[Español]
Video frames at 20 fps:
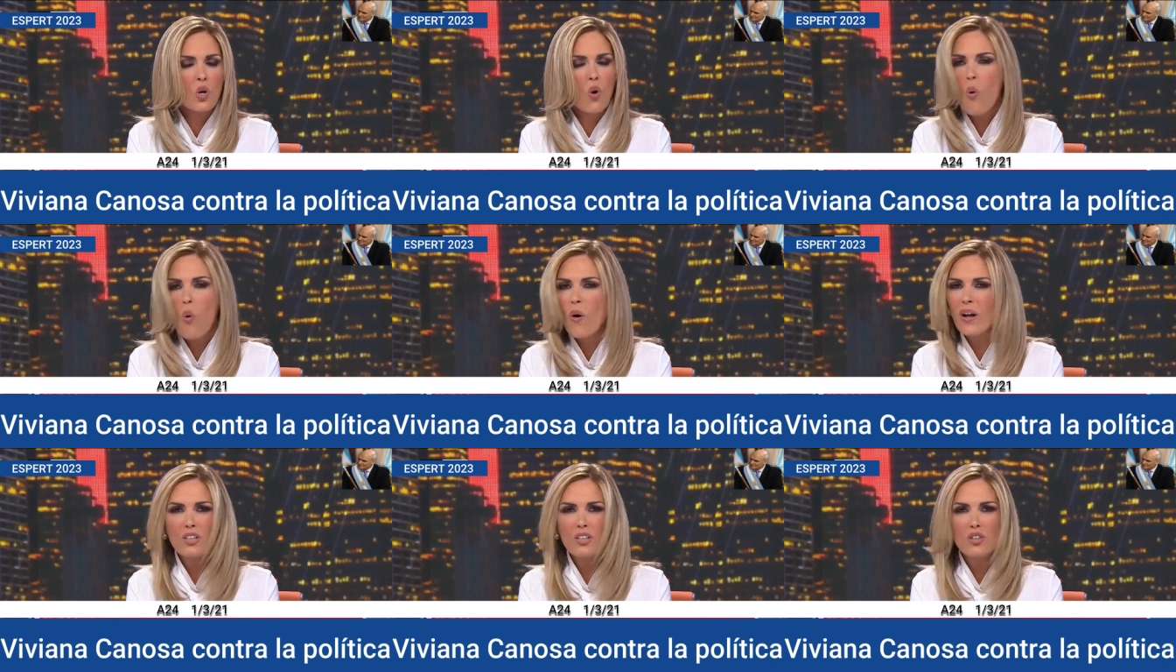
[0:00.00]

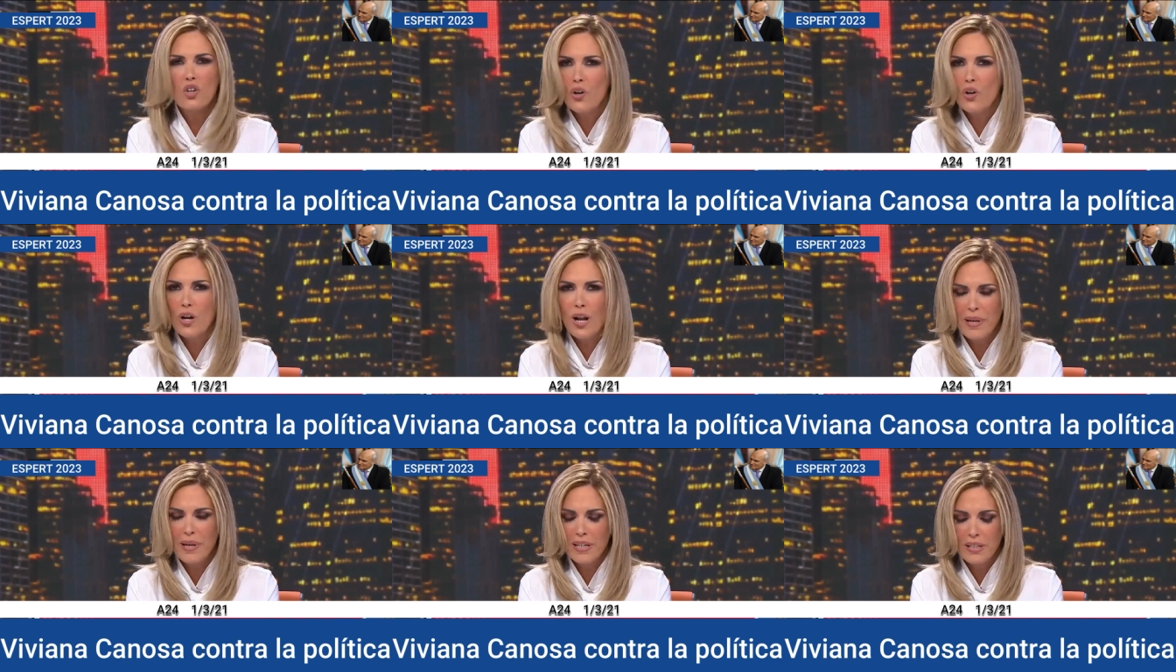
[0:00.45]
Cuánto lo
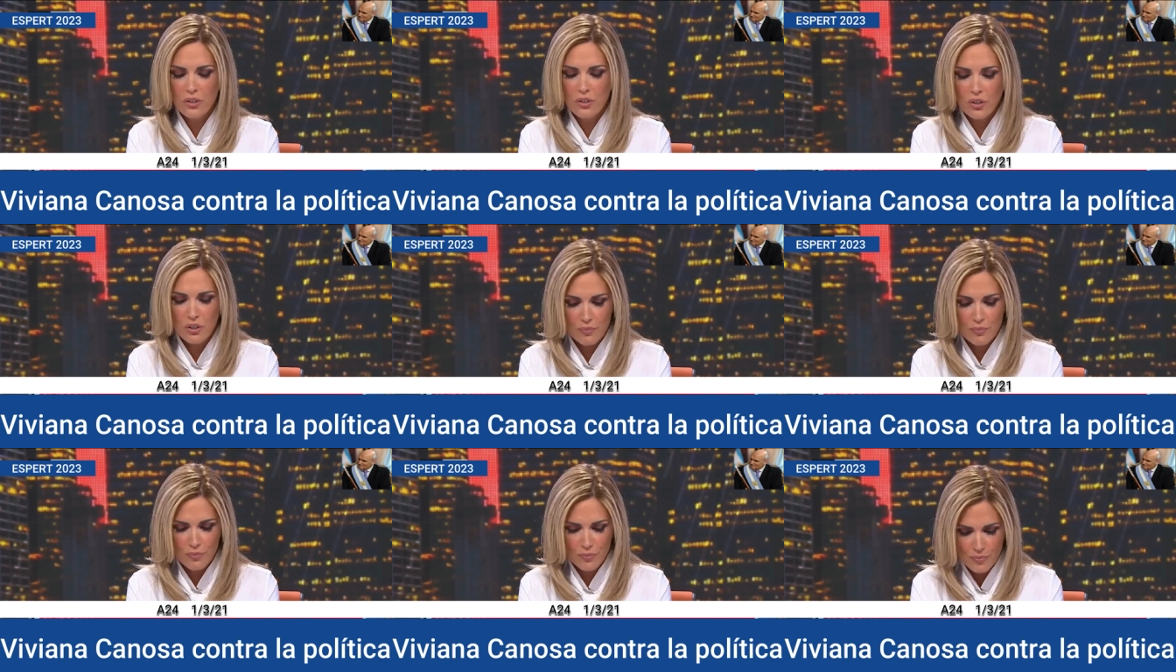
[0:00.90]

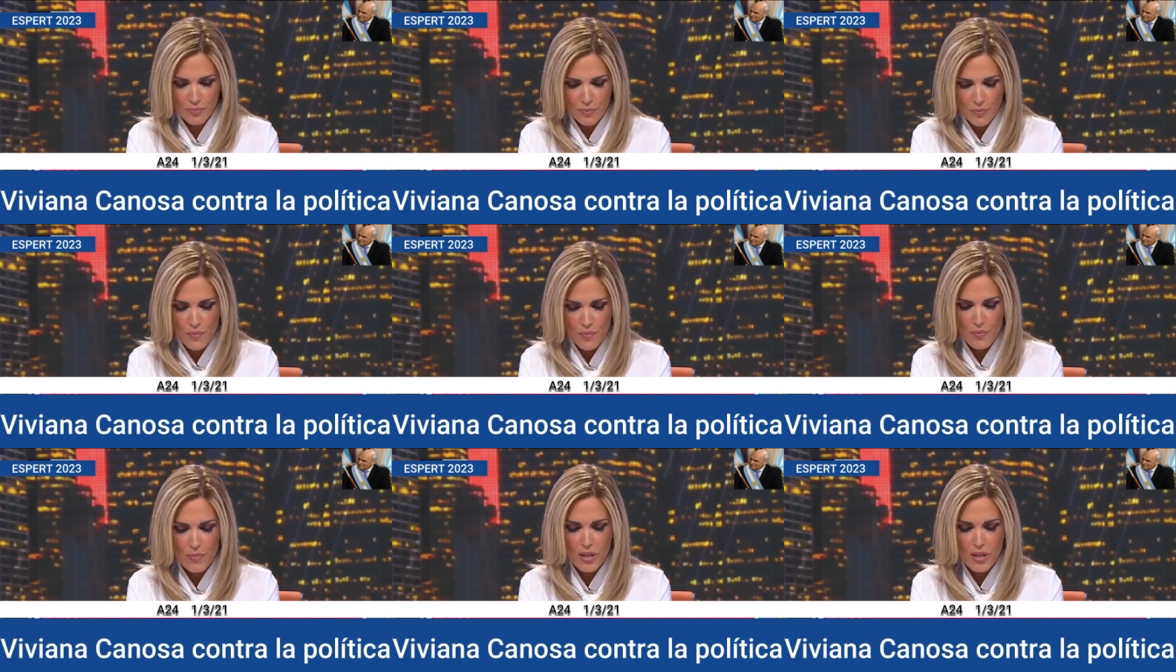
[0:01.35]
lamento.
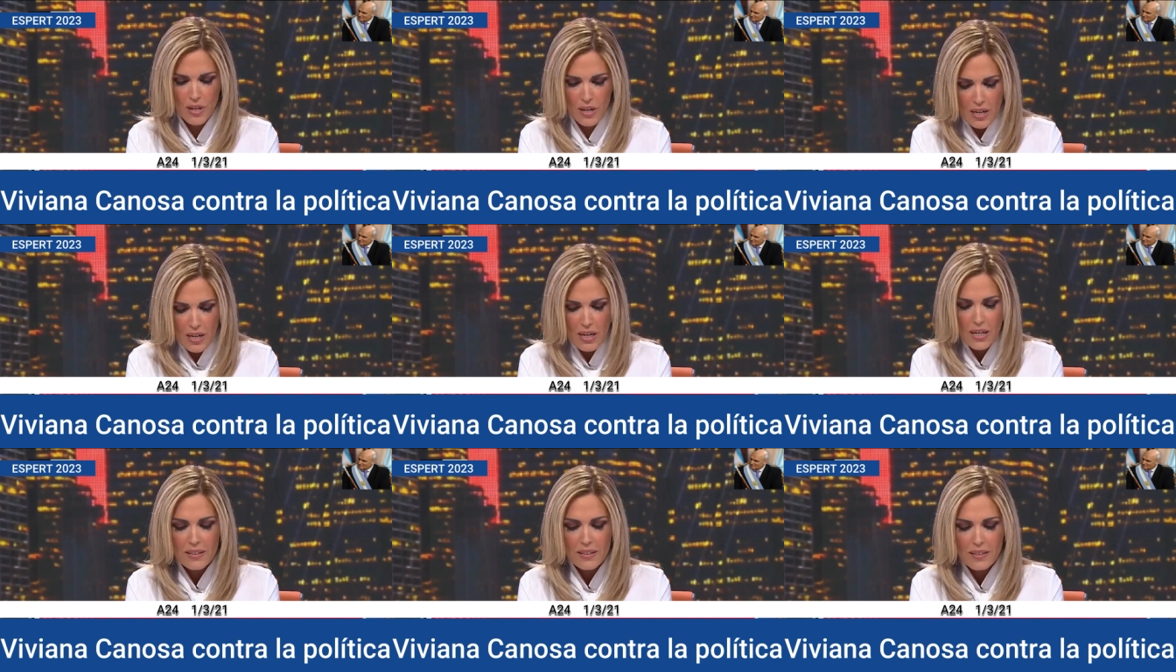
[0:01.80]

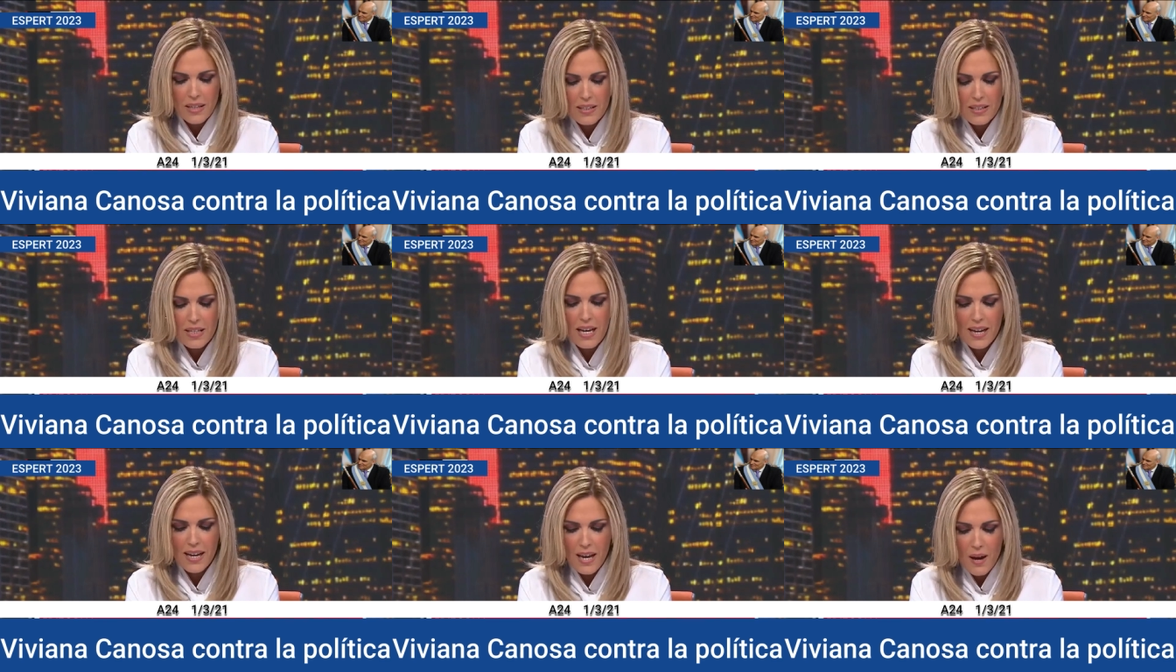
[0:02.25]

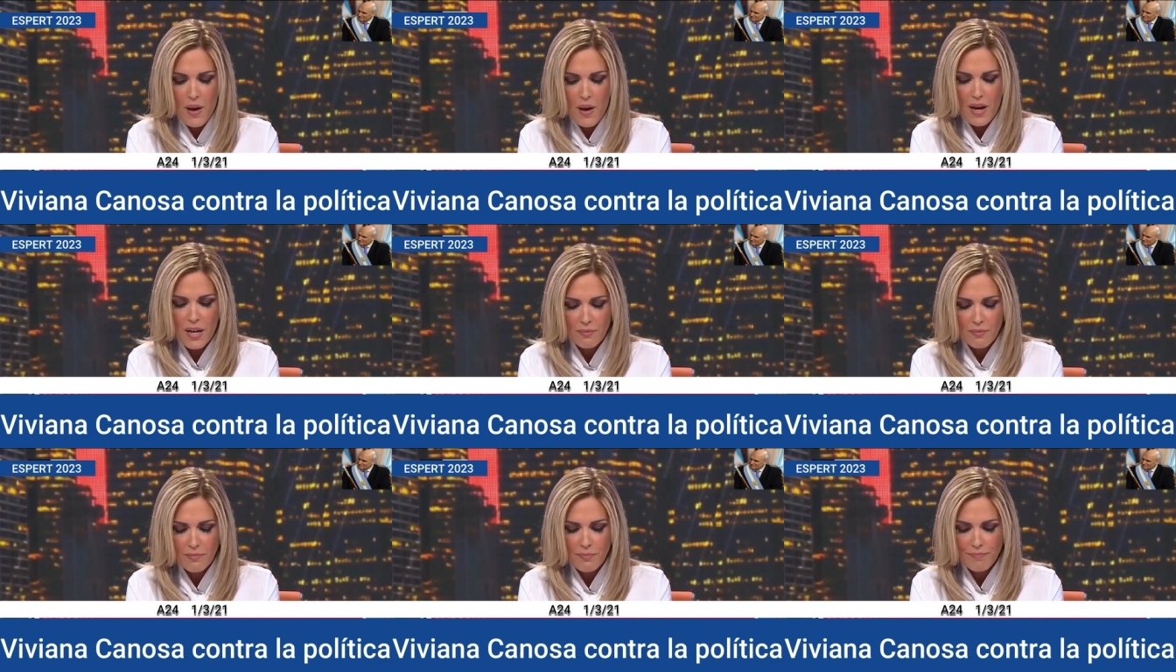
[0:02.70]
Tendría que
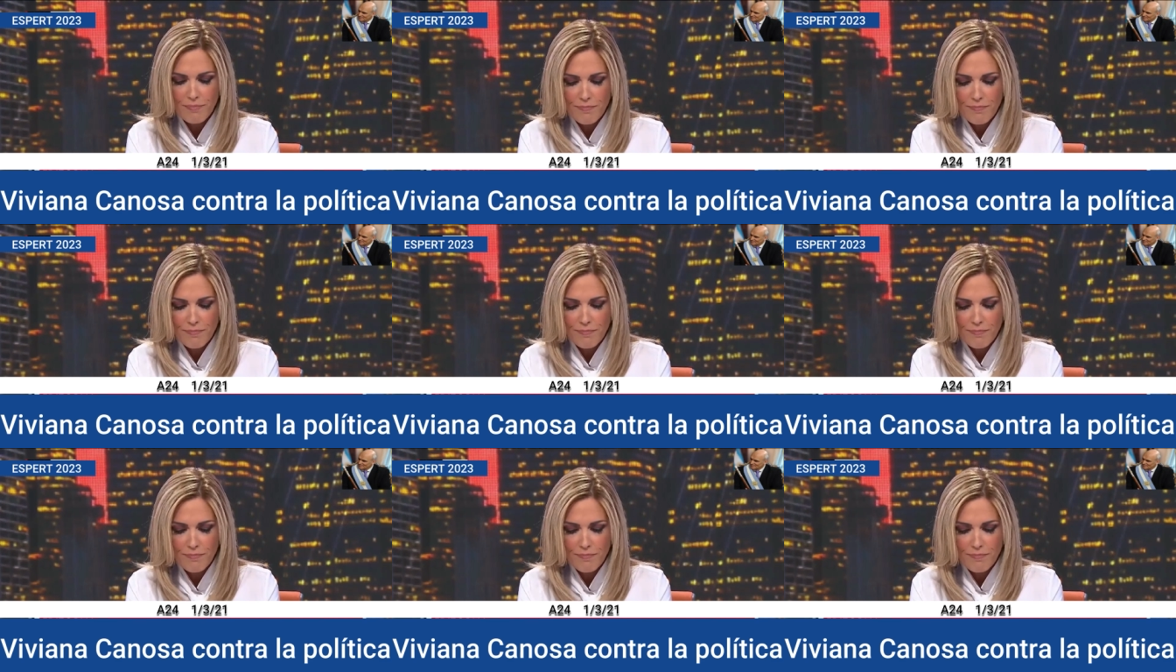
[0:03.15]
haber